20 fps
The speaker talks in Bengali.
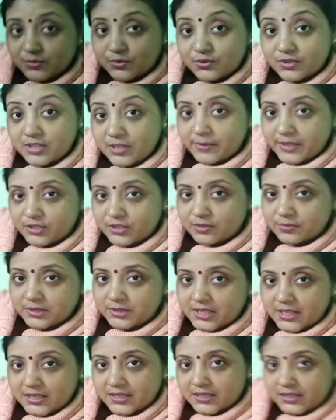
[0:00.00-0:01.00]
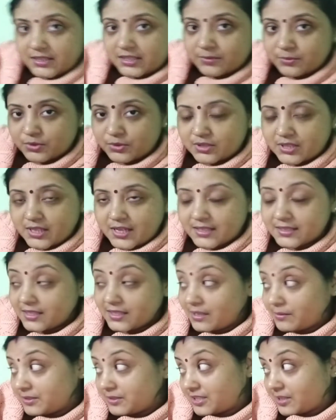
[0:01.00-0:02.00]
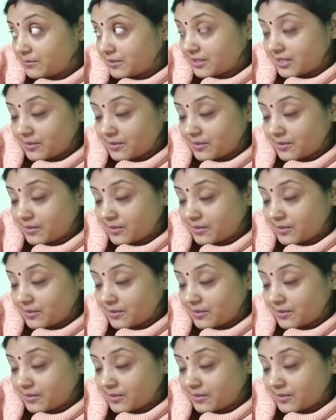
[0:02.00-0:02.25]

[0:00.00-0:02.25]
বুঝতে পারছো বিছানাতে নিয়ে বসে আছে আর আমার জামা